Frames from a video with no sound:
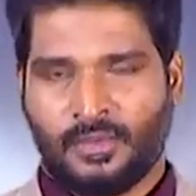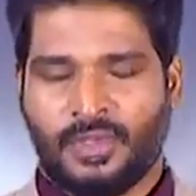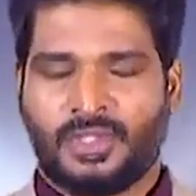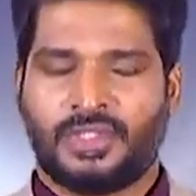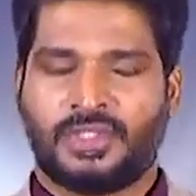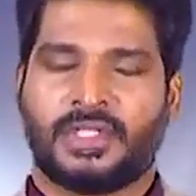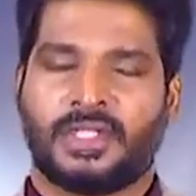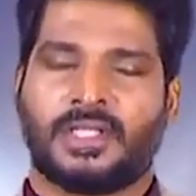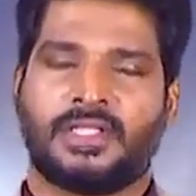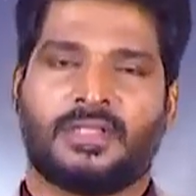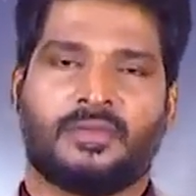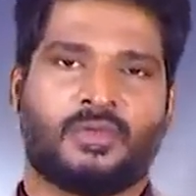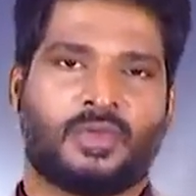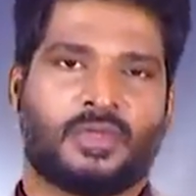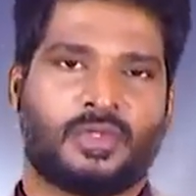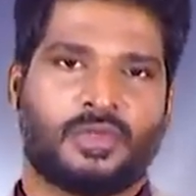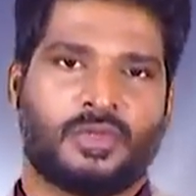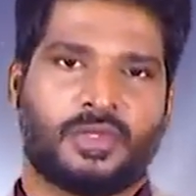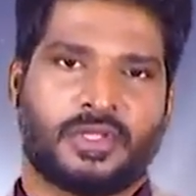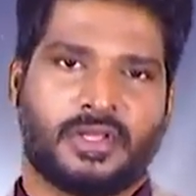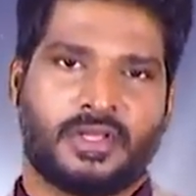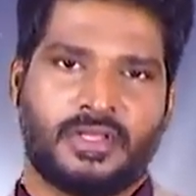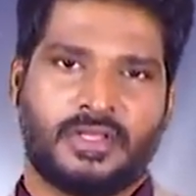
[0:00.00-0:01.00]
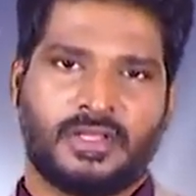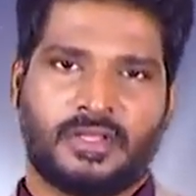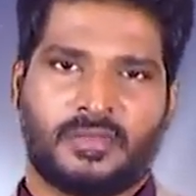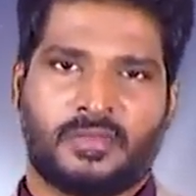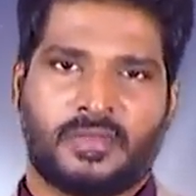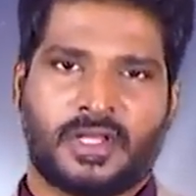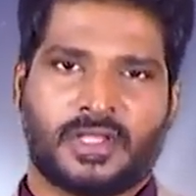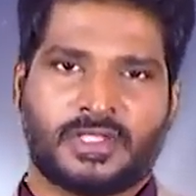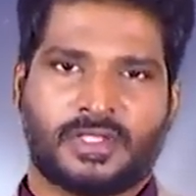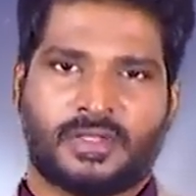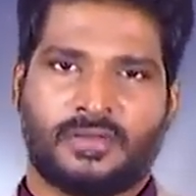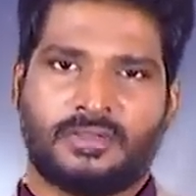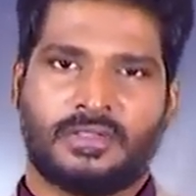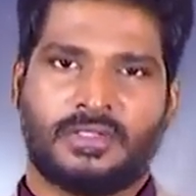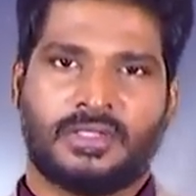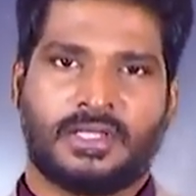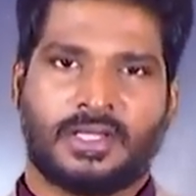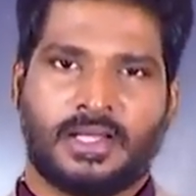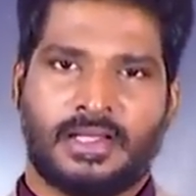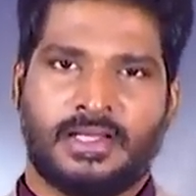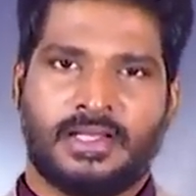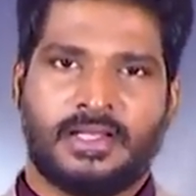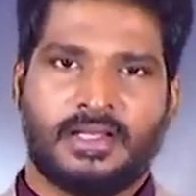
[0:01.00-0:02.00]
விருச்சிகத்தை பொறுத்த வரைக்கும் இந்த மாதம் வந்து
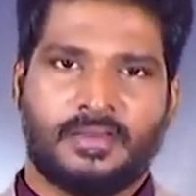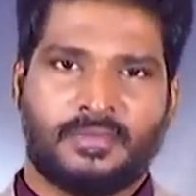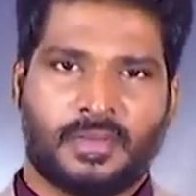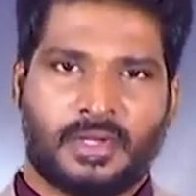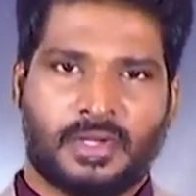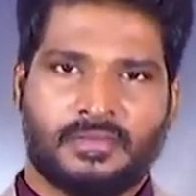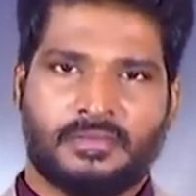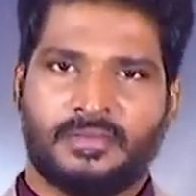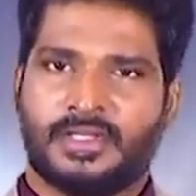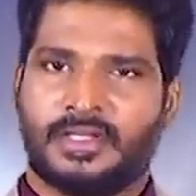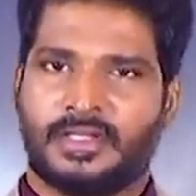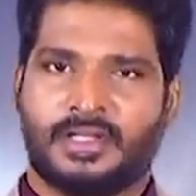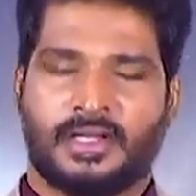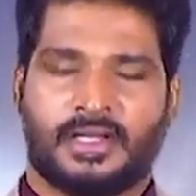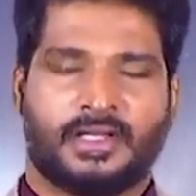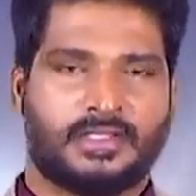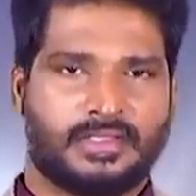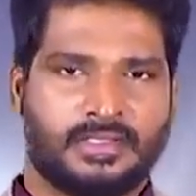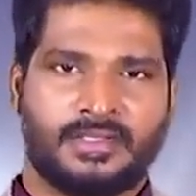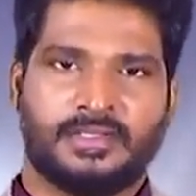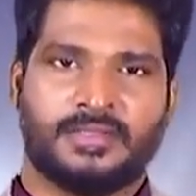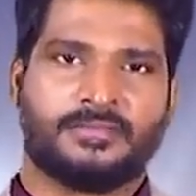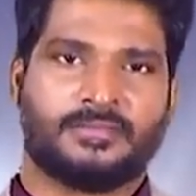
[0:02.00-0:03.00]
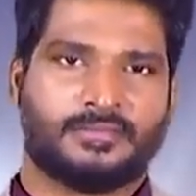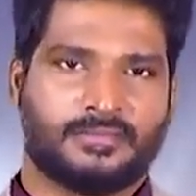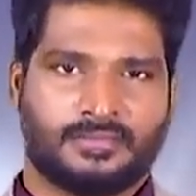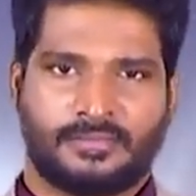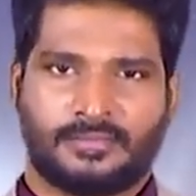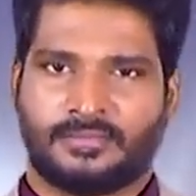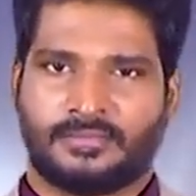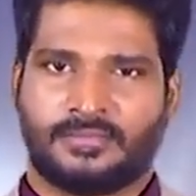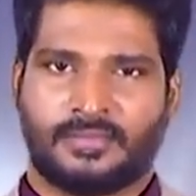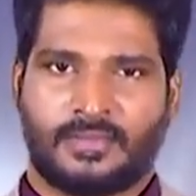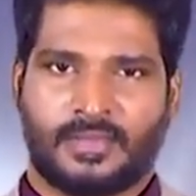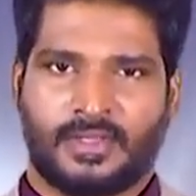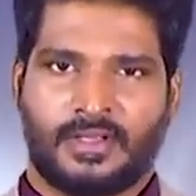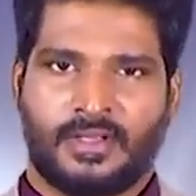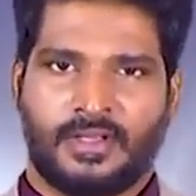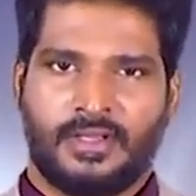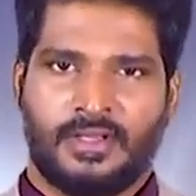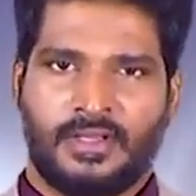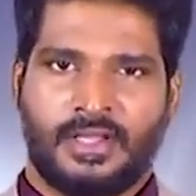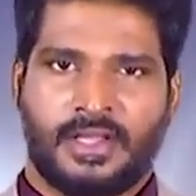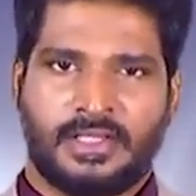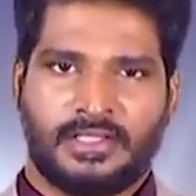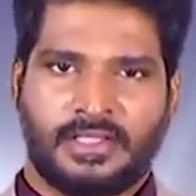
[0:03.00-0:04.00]
கையில் பணம் இருக்காது
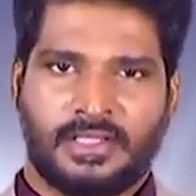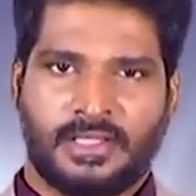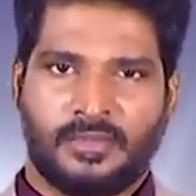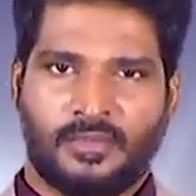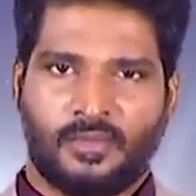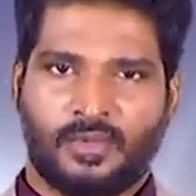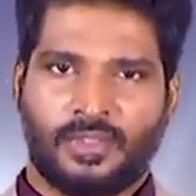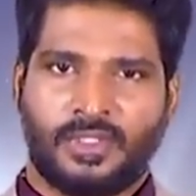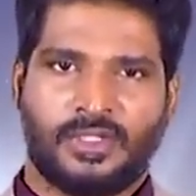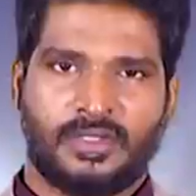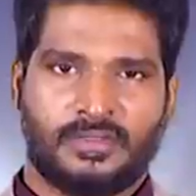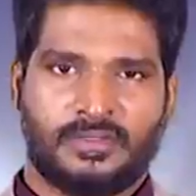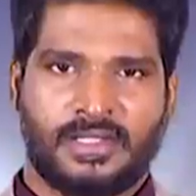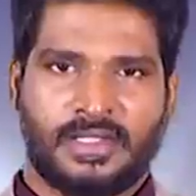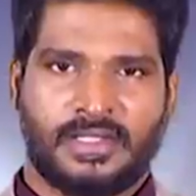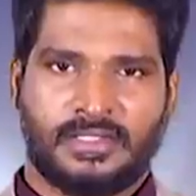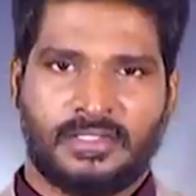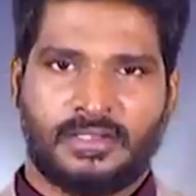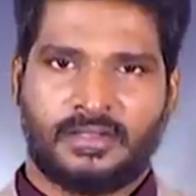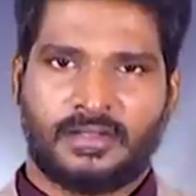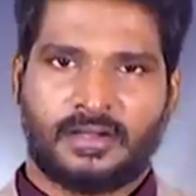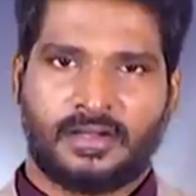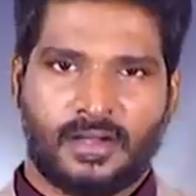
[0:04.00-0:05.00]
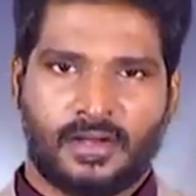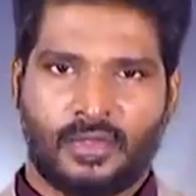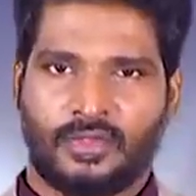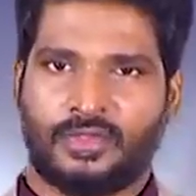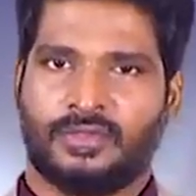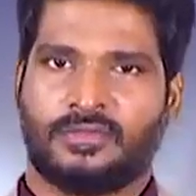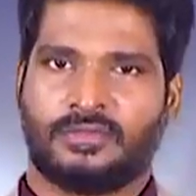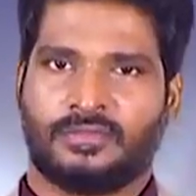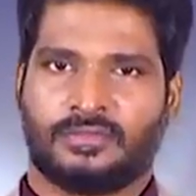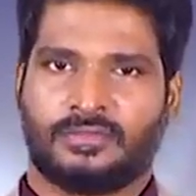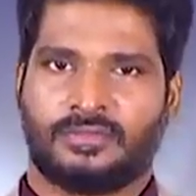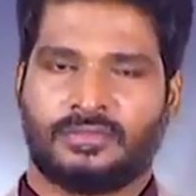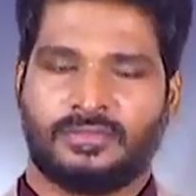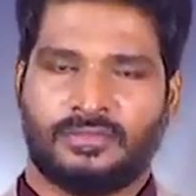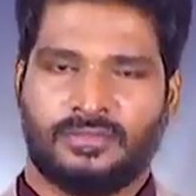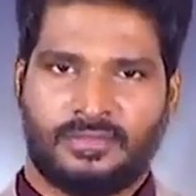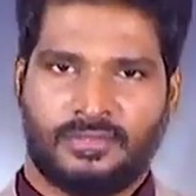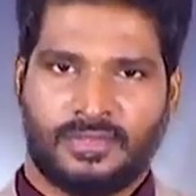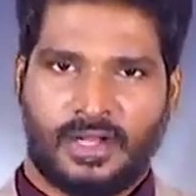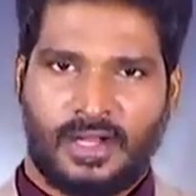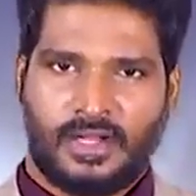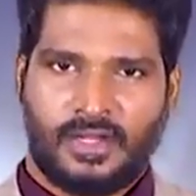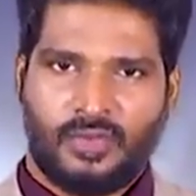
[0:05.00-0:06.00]
எட்டில் புதன் எட்டில் ராகு
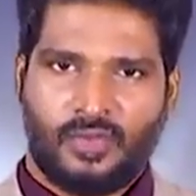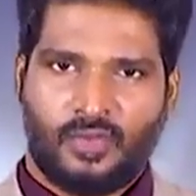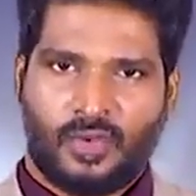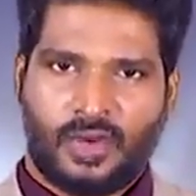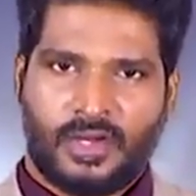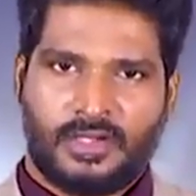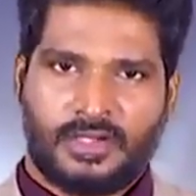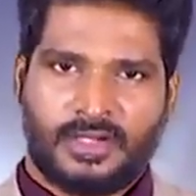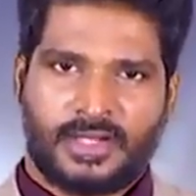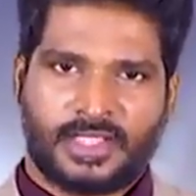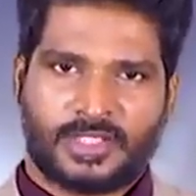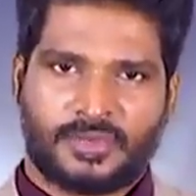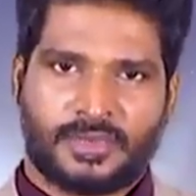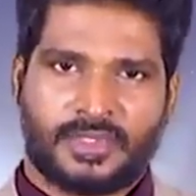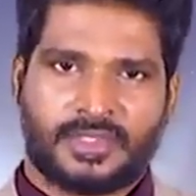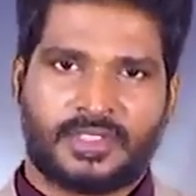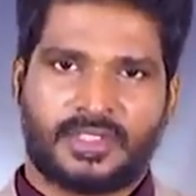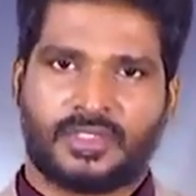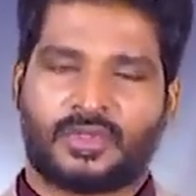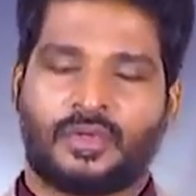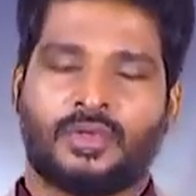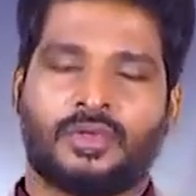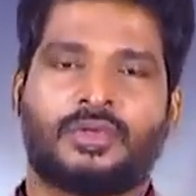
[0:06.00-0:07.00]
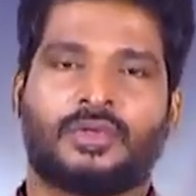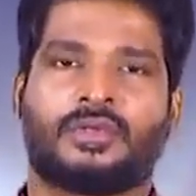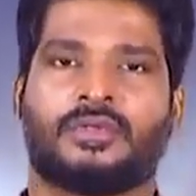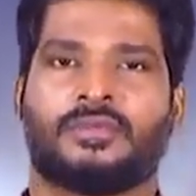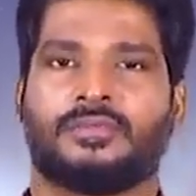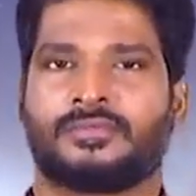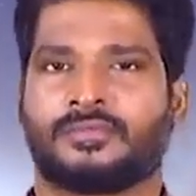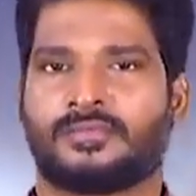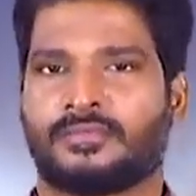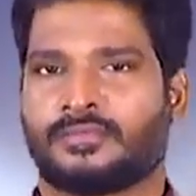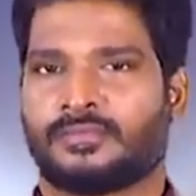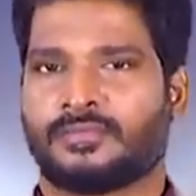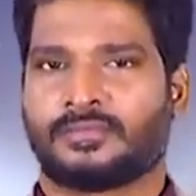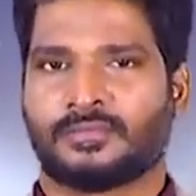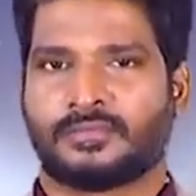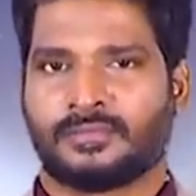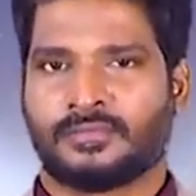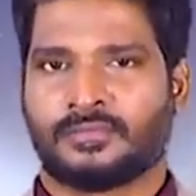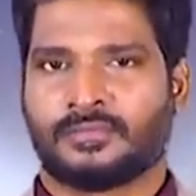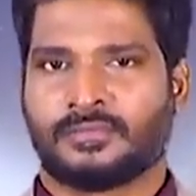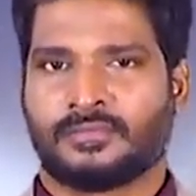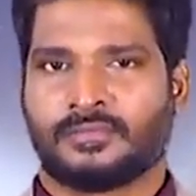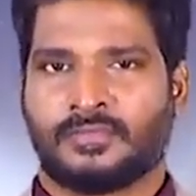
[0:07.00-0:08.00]
அன்வான்ட் எக்ஸ்பென்சஸ் கொண்டு வரும்
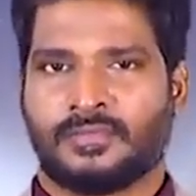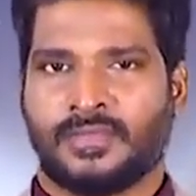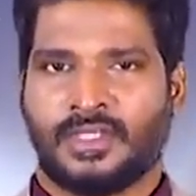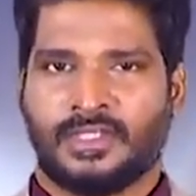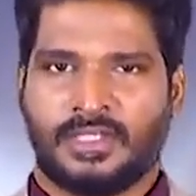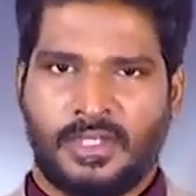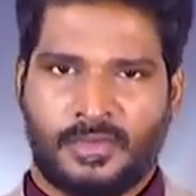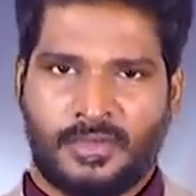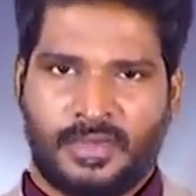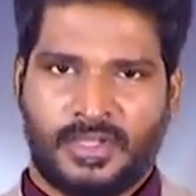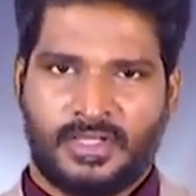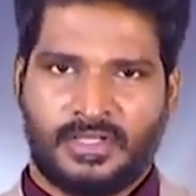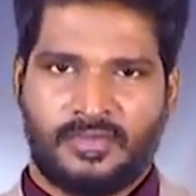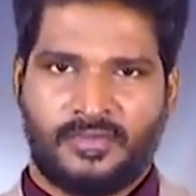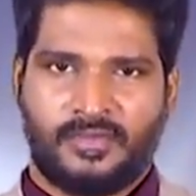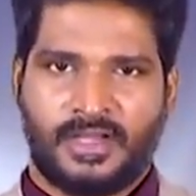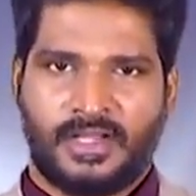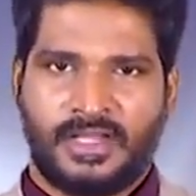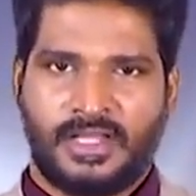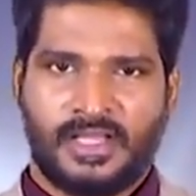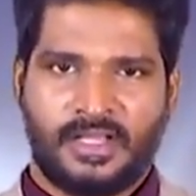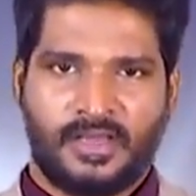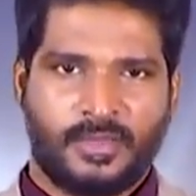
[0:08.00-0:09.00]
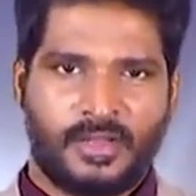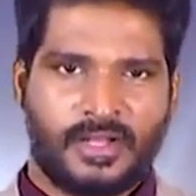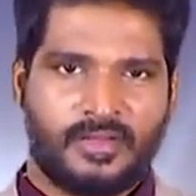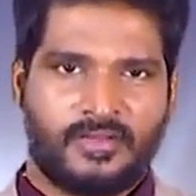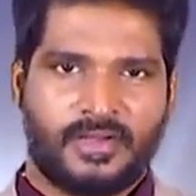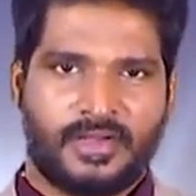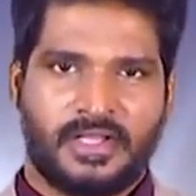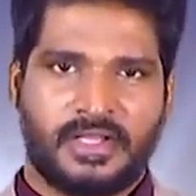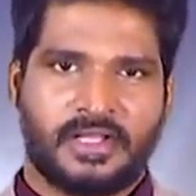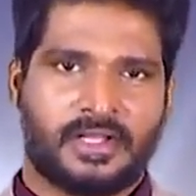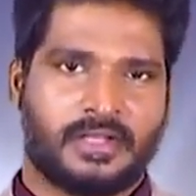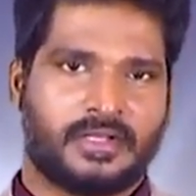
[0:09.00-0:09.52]
சில பேர் இந்த வட்டிக்கு மேலே வட்டி